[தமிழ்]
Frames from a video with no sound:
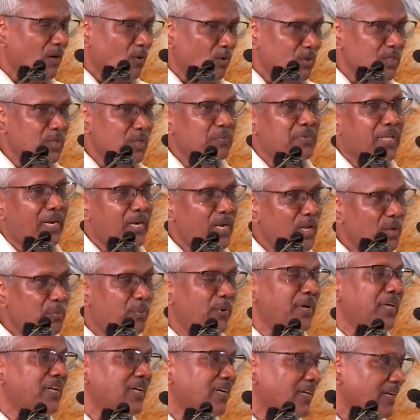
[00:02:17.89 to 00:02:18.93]
கொஞ்சம் தள்ளி
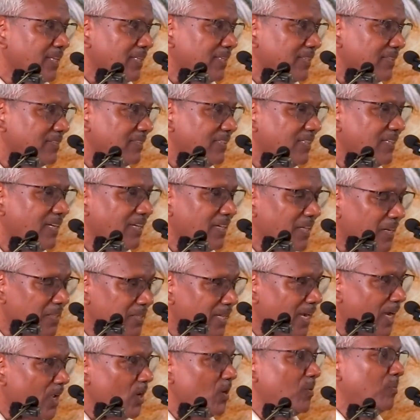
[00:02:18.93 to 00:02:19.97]
போயிருக்கிறது
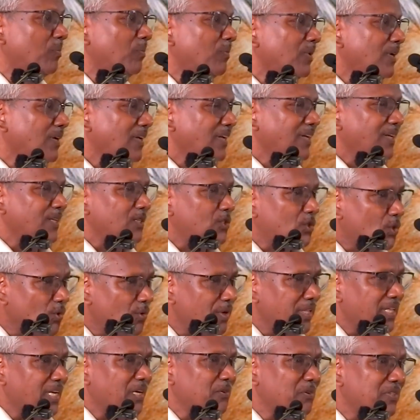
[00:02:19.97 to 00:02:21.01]
இருந்தாலும்
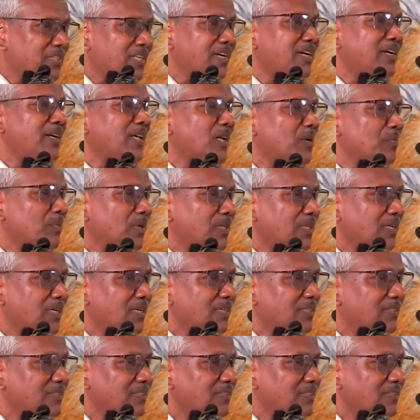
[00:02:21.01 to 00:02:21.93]
ஜூன் இருபத்தி ரெண்டு என்பது